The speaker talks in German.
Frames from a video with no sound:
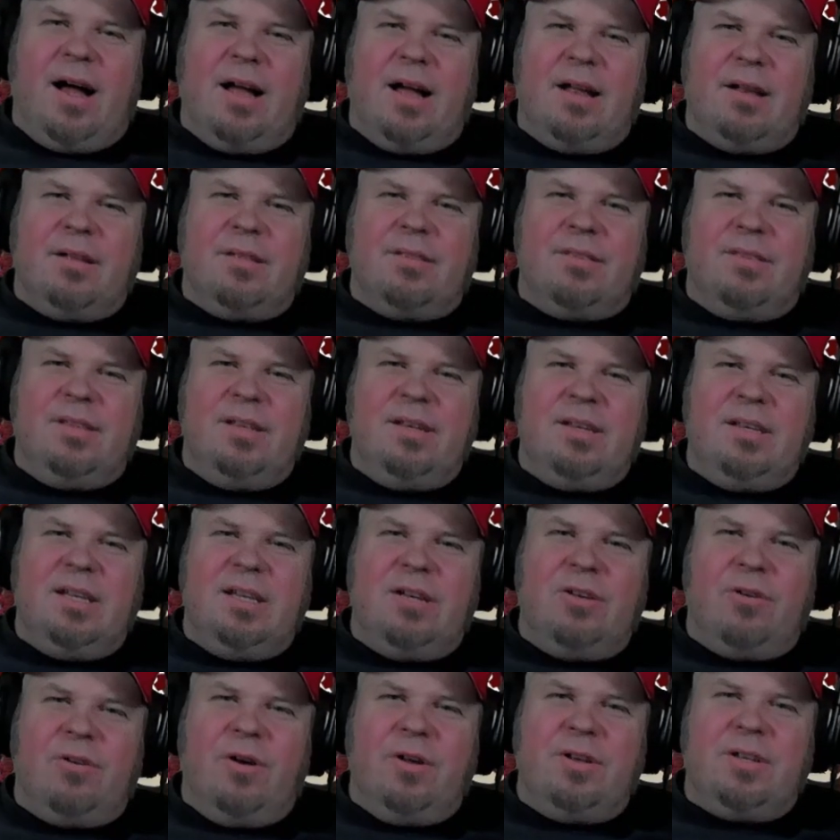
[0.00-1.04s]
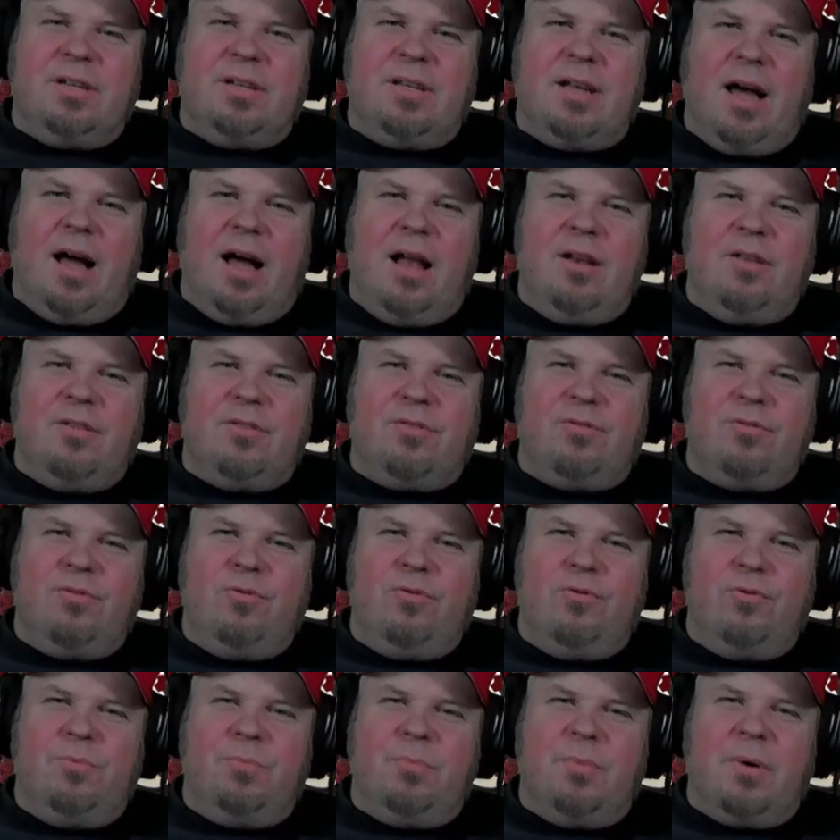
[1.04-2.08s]
Sind die Leute da alle so
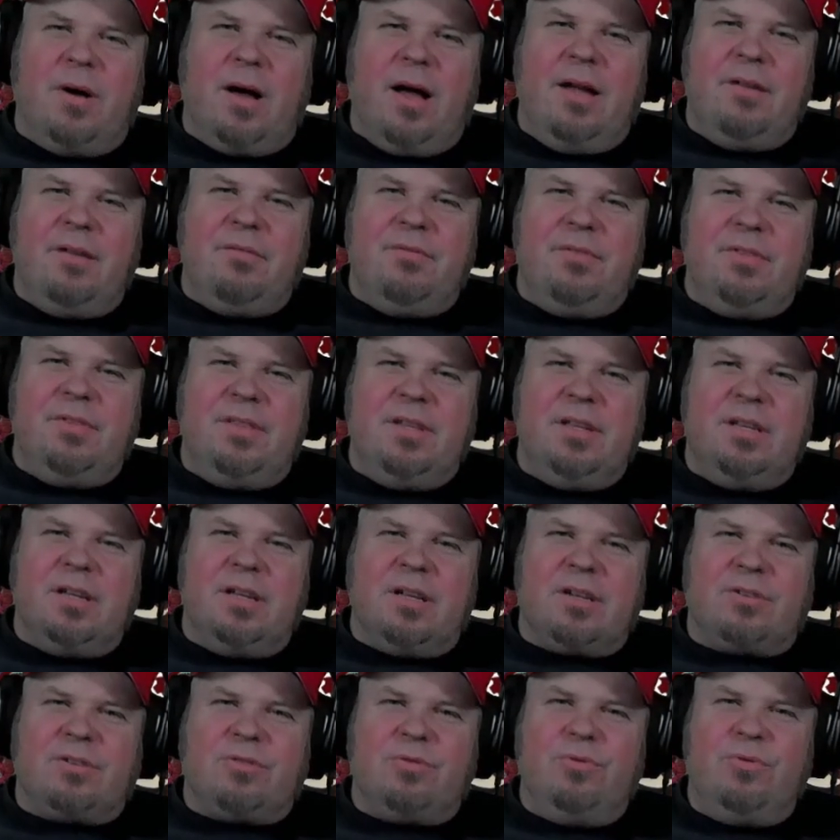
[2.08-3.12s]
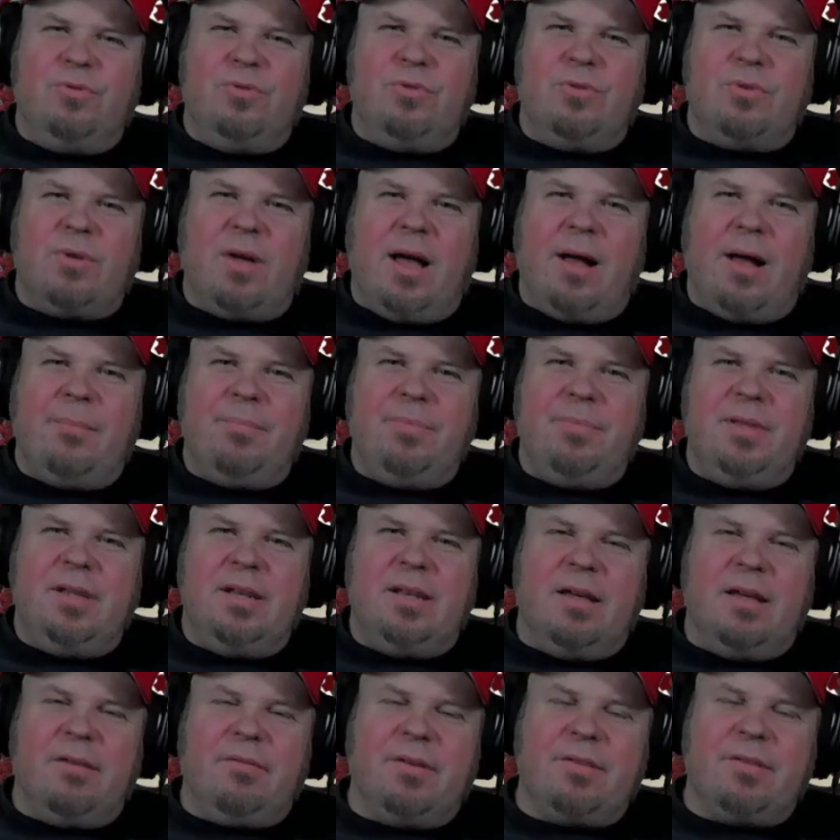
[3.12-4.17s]
lupenrein, wie sie da tun? Oder haben die
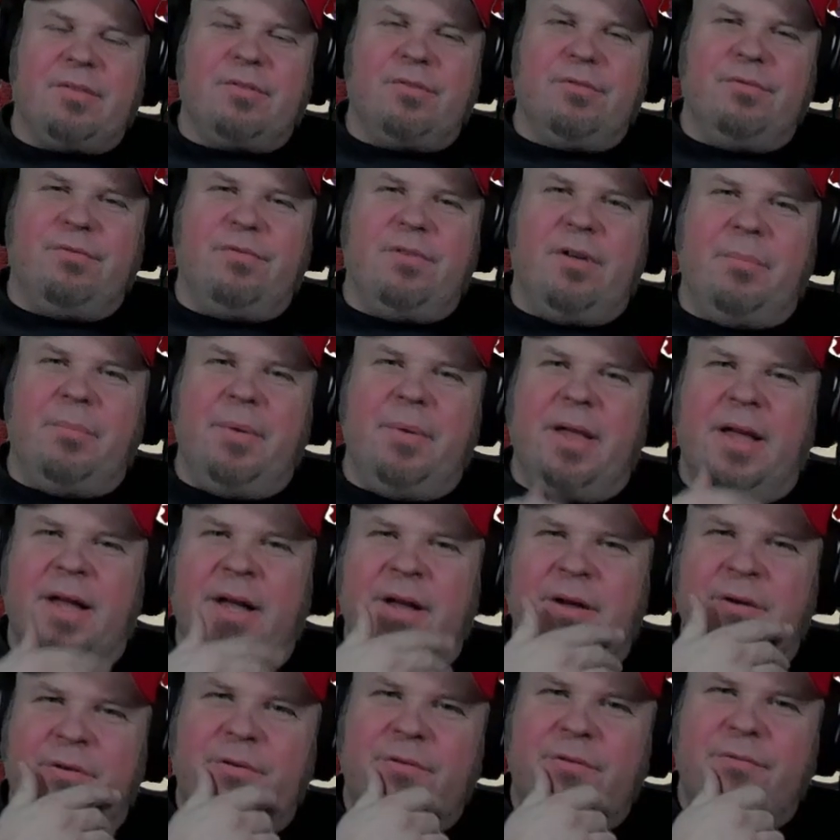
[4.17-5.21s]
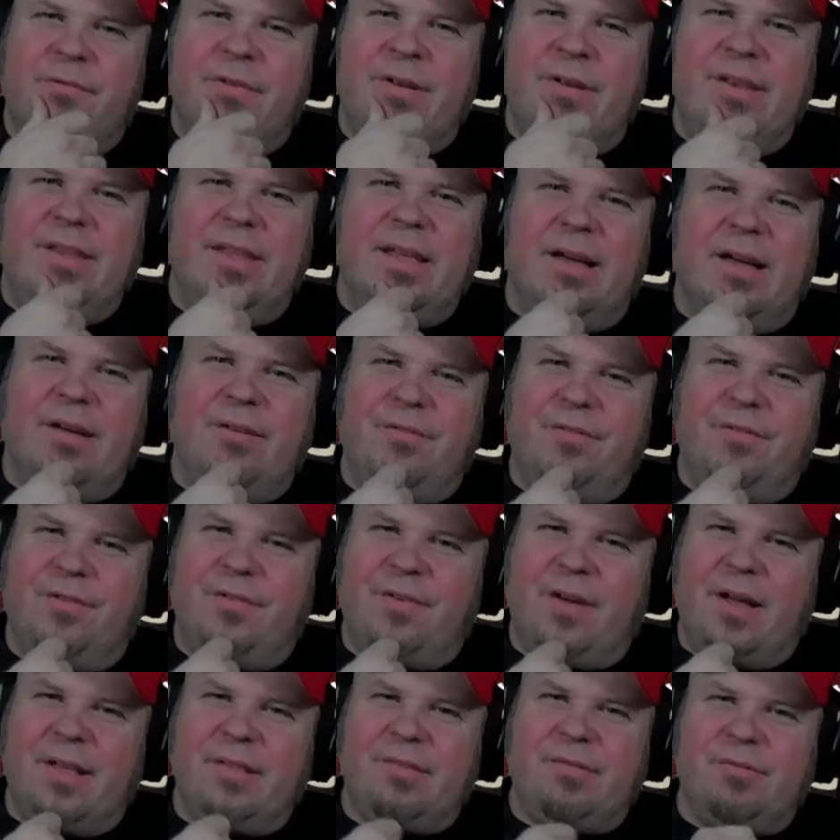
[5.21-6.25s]
da was zu verbergen? Und wenn ja,
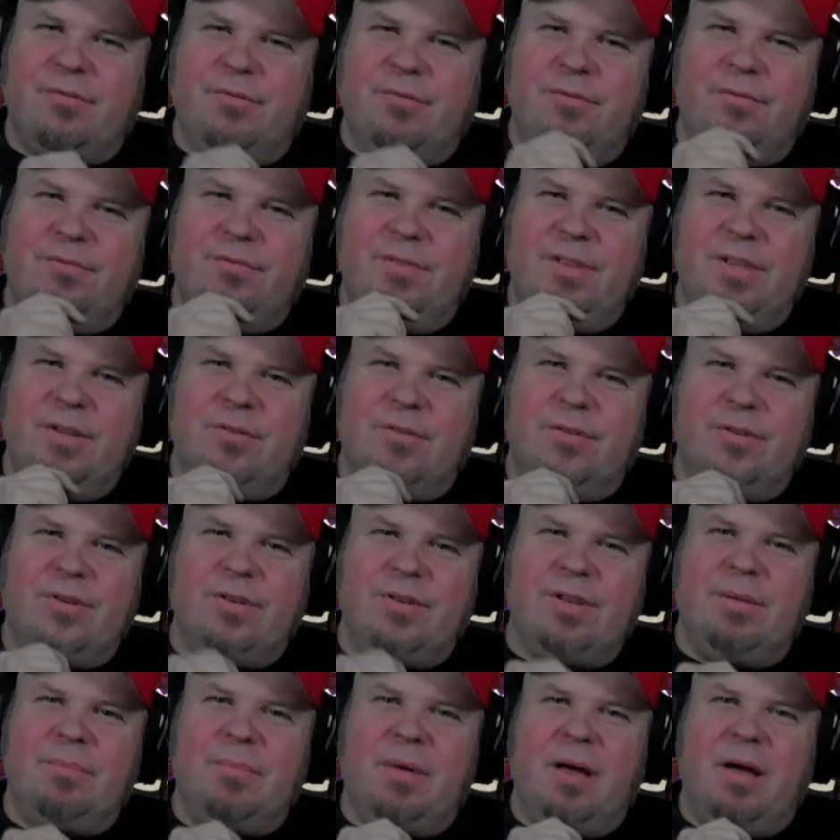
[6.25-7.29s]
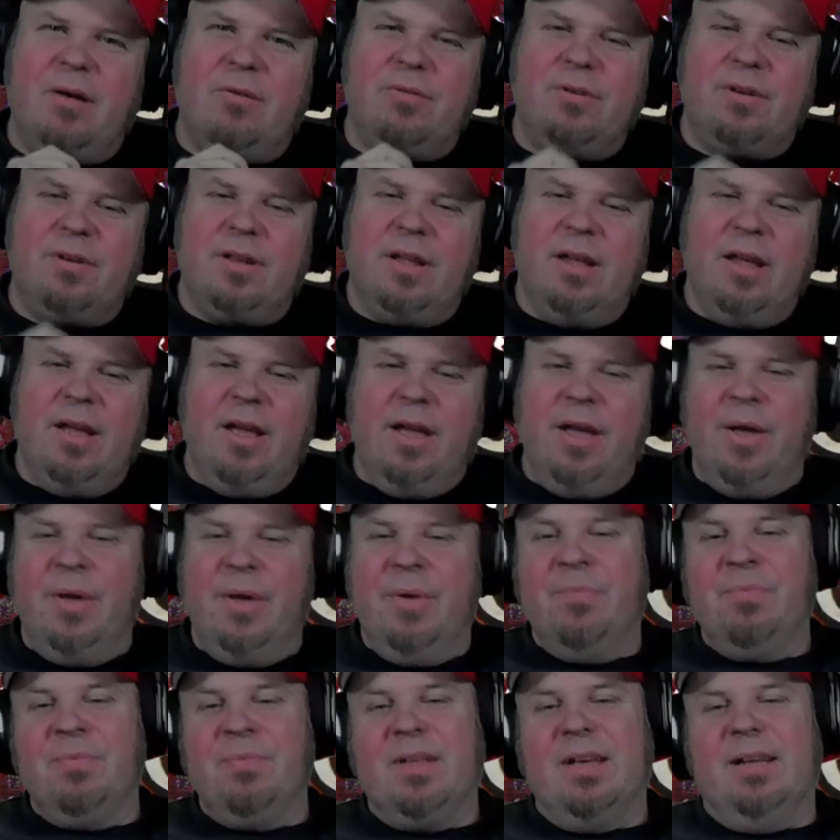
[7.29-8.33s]
was und wie und immer? Und
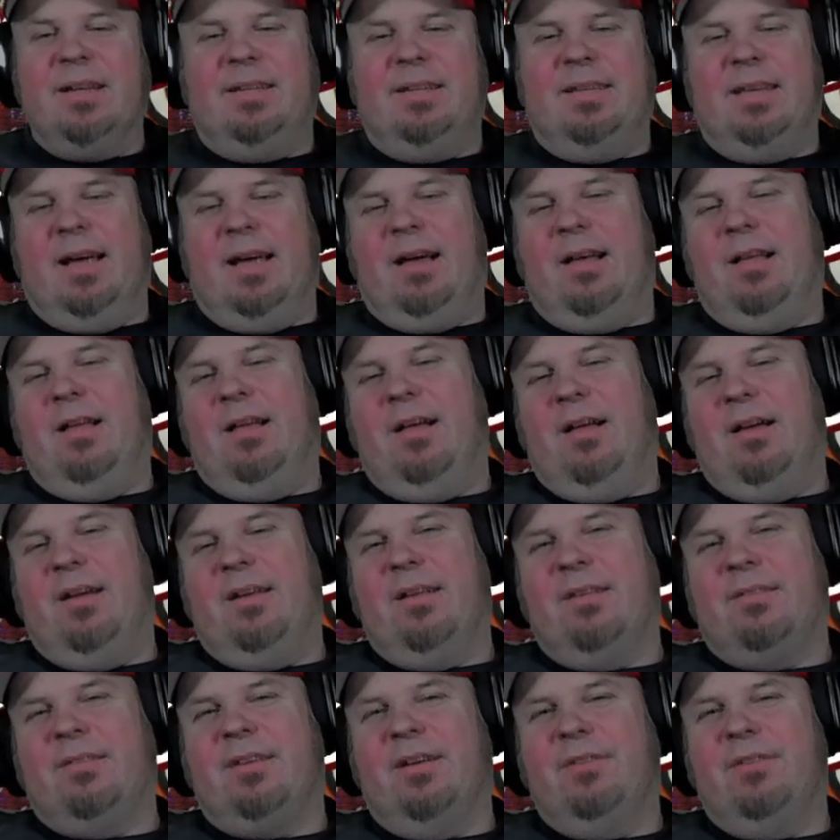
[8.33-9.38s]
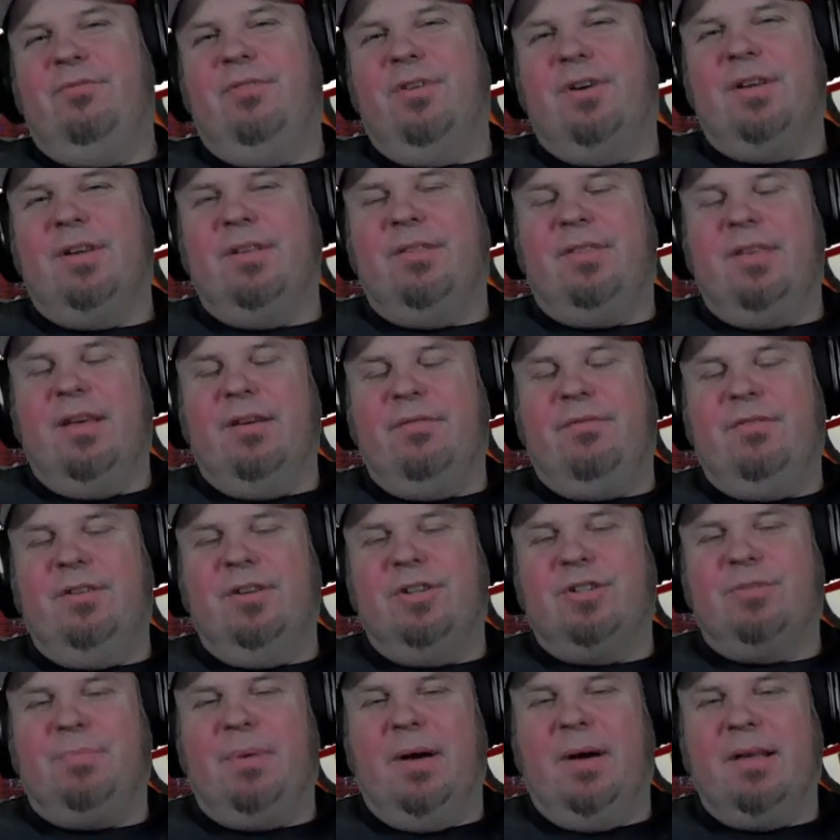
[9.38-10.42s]
da, das hat wirklich sehr viel
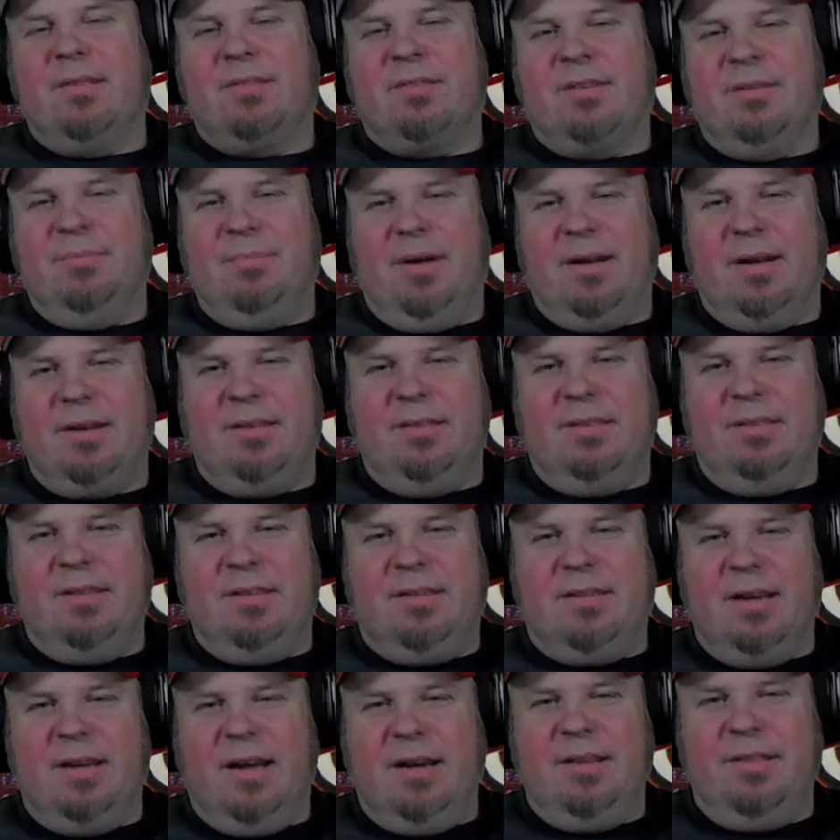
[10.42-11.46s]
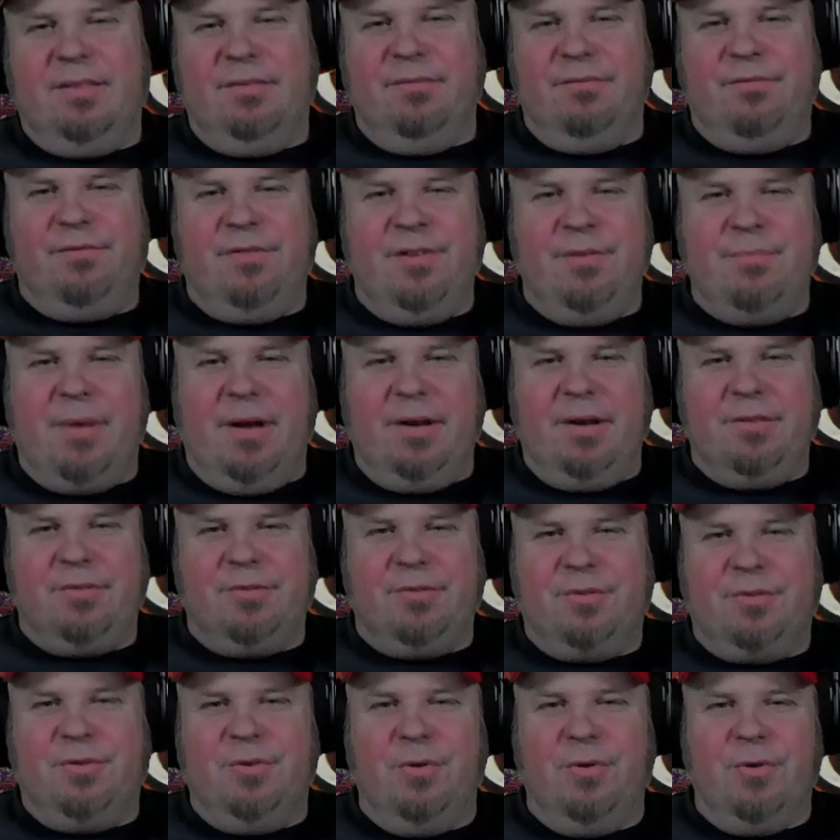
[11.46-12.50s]
Spaß gemacht, sich da diesen Film
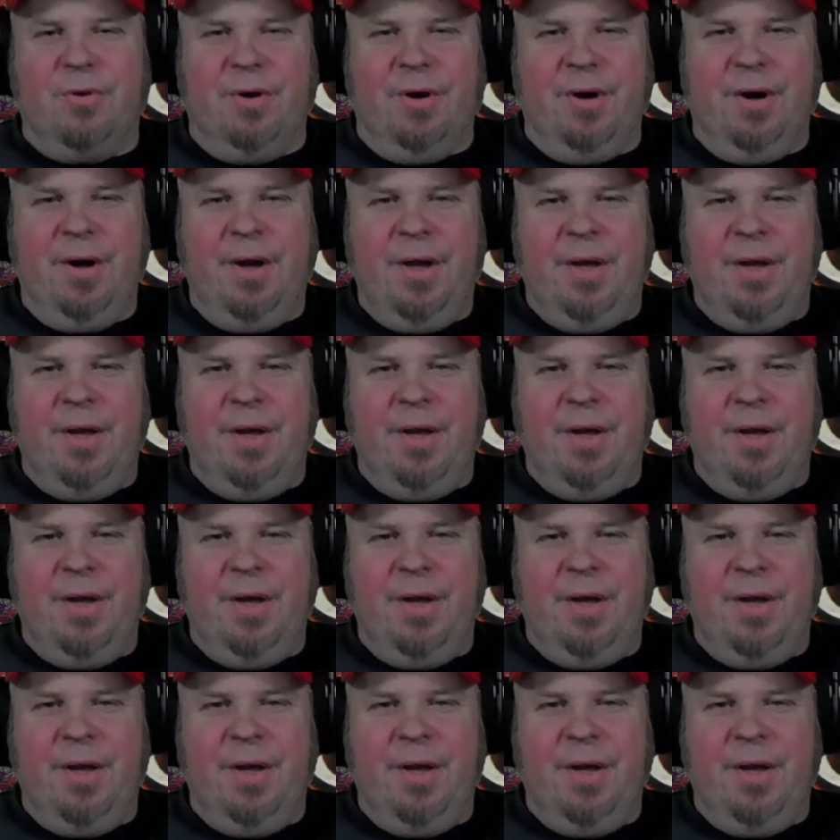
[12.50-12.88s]
anzugucken.